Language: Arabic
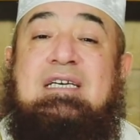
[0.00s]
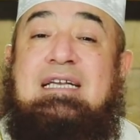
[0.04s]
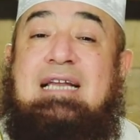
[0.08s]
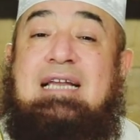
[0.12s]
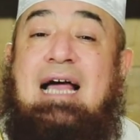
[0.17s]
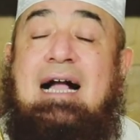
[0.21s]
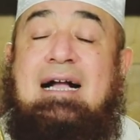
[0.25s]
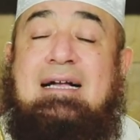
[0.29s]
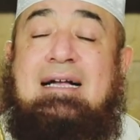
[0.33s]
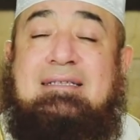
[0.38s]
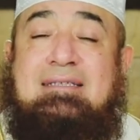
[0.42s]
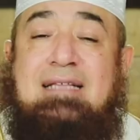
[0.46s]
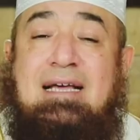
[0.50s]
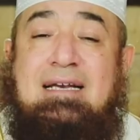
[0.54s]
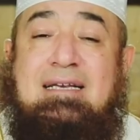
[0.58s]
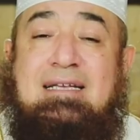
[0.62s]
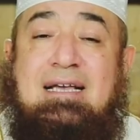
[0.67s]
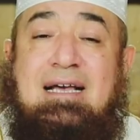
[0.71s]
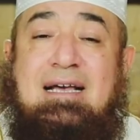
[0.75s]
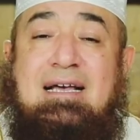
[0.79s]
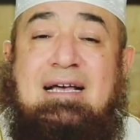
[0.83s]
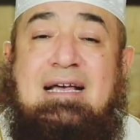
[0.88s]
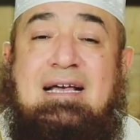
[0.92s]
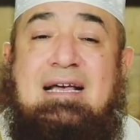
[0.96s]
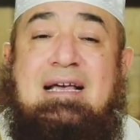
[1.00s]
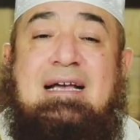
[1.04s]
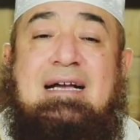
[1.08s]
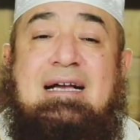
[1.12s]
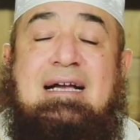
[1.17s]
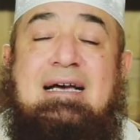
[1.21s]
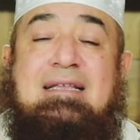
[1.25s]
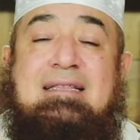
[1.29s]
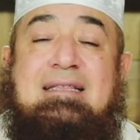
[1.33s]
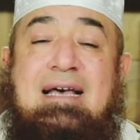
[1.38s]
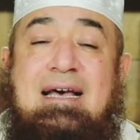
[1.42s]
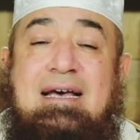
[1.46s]
الحاجة الثانية
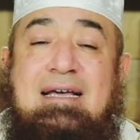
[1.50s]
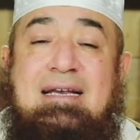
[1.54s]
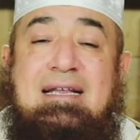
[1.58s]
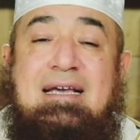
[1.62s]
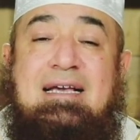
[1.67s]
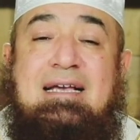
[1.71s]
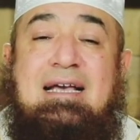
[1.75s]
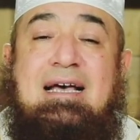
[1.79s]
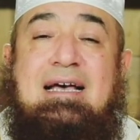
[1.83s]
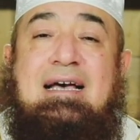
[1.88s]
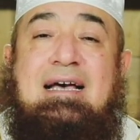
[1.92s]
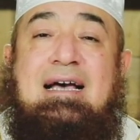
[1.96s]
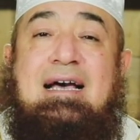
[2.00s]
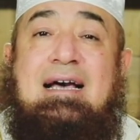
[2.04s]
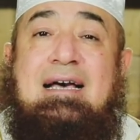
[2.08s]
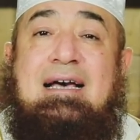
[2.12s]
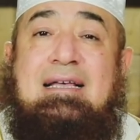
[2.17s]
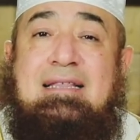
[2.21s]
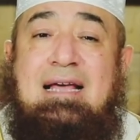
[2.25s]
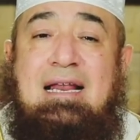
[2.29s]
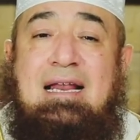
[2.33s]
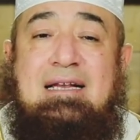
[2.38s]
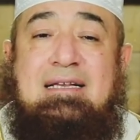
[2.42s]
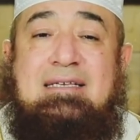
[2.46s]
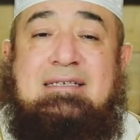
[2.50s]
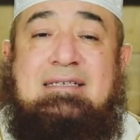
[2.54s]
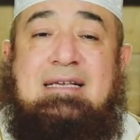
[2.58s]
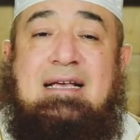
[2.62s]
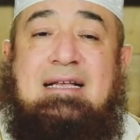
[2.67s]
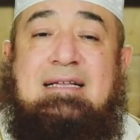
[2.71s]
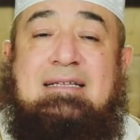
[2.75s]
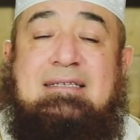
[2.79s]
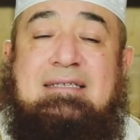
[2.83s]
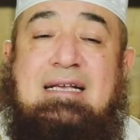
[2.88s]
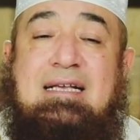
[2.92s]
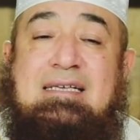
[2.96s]
كذلك هذا
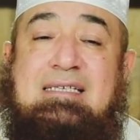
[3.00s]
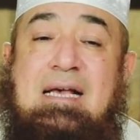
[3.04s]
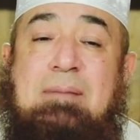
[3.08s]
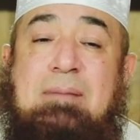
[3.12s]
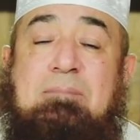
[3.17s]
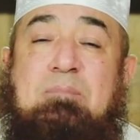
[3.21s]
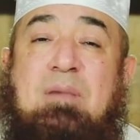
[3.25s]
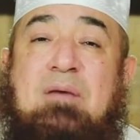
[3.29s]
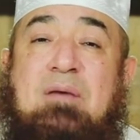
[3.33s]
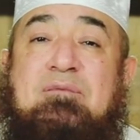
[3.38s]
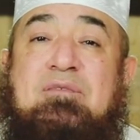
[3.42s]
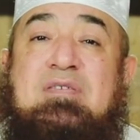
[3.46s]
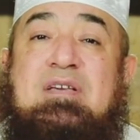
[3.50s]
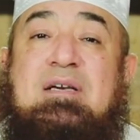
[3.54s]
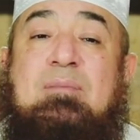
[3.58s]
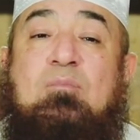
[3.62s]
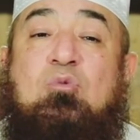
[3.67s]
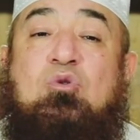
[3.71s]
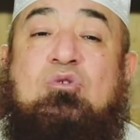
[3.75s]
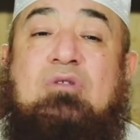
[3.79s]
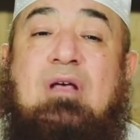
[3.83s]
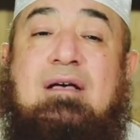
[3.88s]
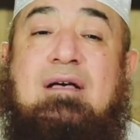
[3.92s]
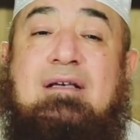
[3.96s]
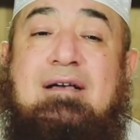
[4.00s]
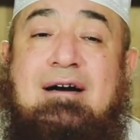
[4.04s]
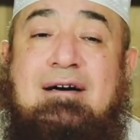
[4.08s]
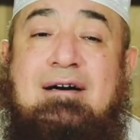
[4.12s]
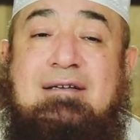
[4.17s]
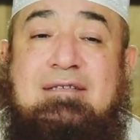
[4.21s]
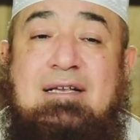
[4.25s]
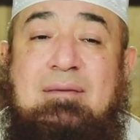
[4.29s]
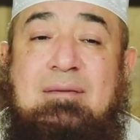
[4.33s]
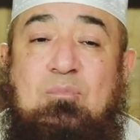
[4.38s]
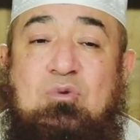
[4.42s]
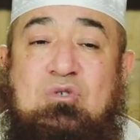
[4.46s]
الإنسان تسبب في
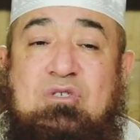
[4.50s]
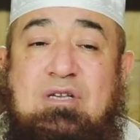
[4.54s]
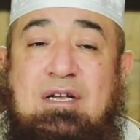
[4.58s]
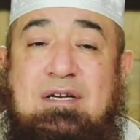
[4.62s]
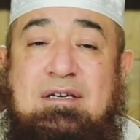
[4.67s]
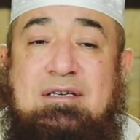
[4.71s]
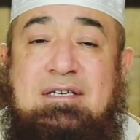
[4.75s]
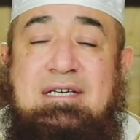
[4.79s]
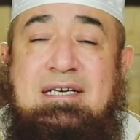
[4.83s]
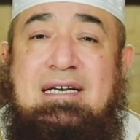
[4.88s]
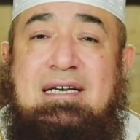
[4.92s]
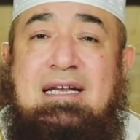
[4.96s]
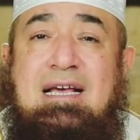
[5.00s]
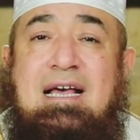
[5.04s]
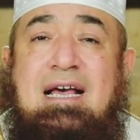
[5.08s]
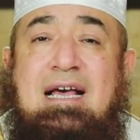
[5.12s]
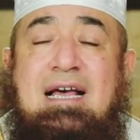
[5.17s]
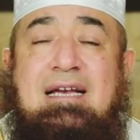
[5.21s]
مضايقة المصلين